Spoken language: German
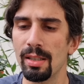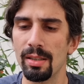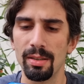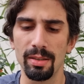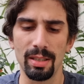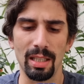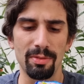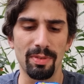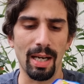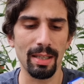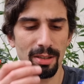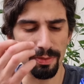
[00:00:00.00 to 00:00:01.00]
Äh, drin
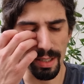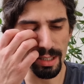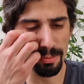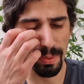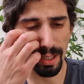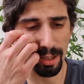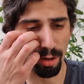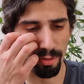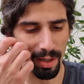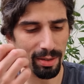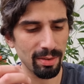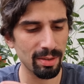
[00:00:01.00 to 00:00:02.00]
waren. Ich weiß nicht mehr genau
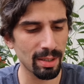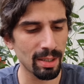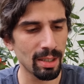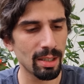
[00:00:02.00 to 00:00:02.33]
was.